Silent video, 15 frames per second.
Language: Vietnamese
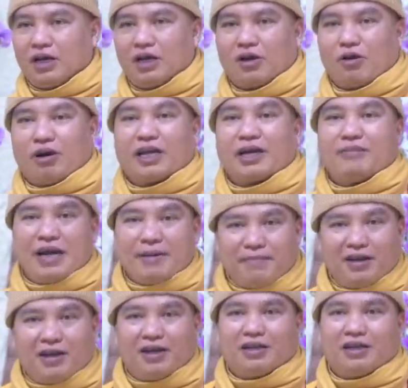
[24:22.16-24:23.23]
còn cái bếp
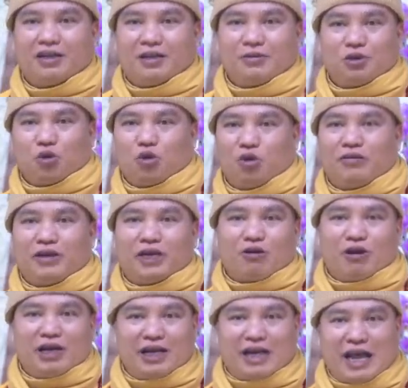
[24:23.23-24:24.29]
á, nó là chủ về
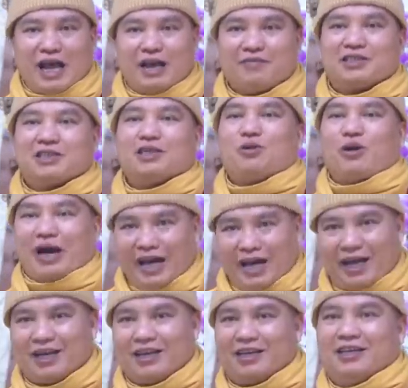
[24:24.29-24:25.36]
con cái và sức
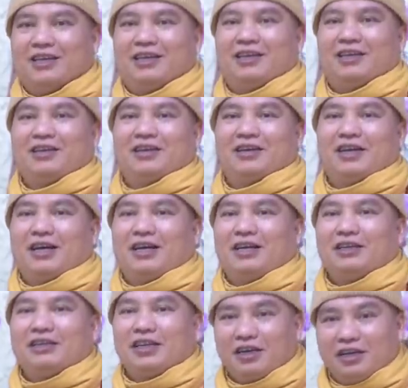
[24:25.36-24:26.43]
khỏe Đấy,
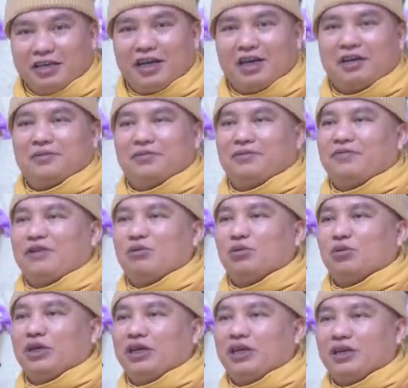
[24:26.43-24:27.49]
nhớ nhé phong
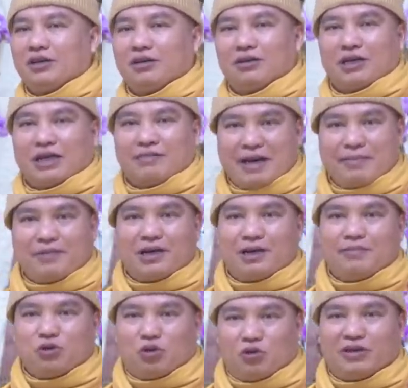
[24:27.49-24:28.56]
thủy á, cái bếp nó
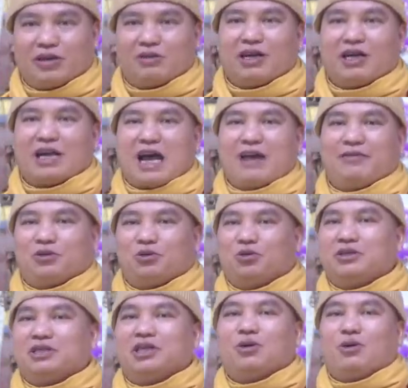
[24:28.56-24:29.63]
làm chủ về con cái và chủ
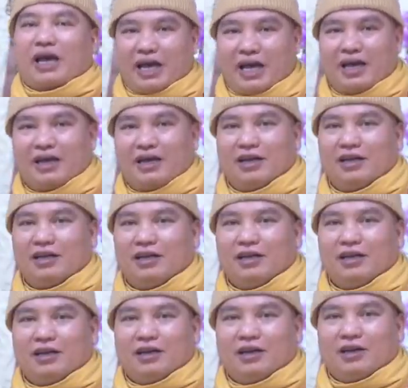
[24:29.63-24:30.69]
về sức khỏe
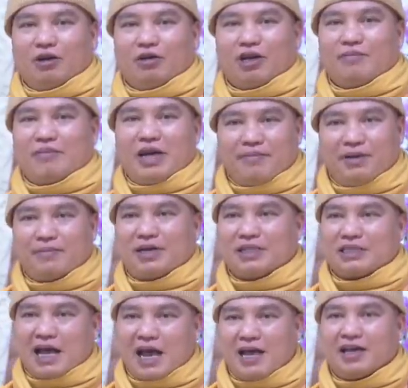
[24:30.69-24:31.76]
nếu cái bếp á, mà
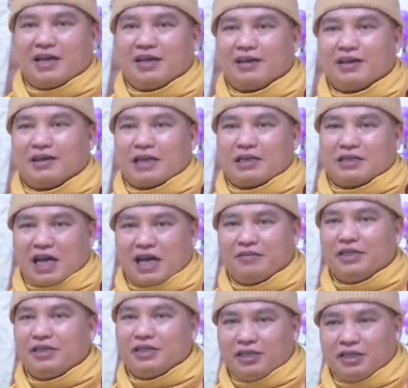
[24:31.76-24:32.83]
sai đặt sai
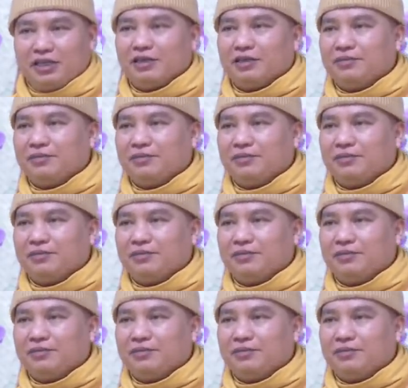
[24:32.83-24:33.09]
vị trí